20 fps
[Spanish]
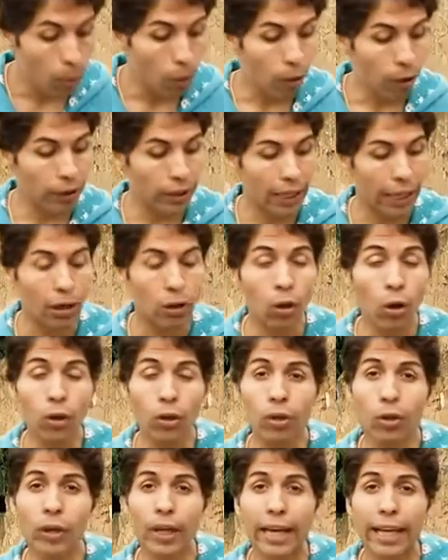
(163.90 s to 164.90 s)
porque
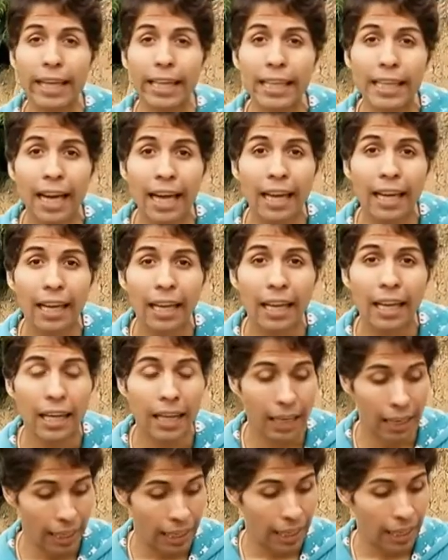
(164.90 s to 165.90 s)
Gorko creía
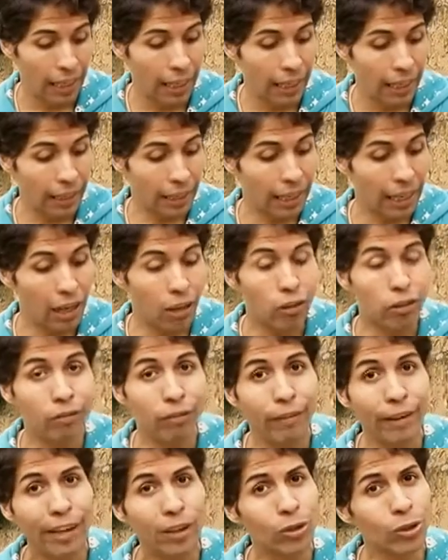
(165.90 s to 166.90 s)
que
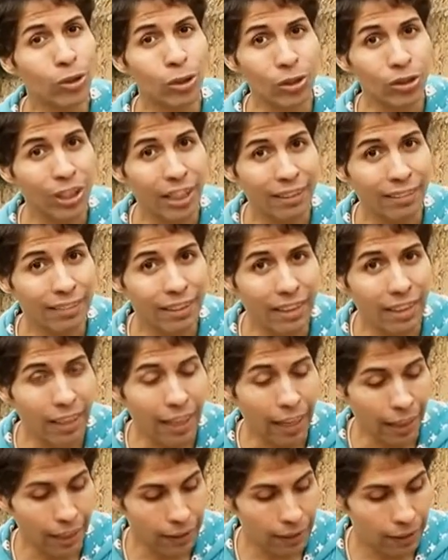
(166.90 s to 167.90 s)
los feos no
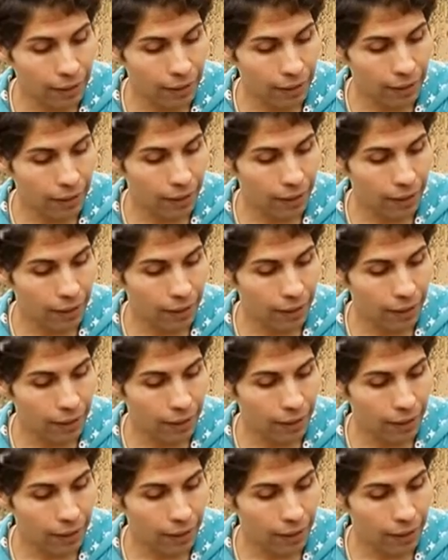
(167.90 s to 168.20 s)
sentían.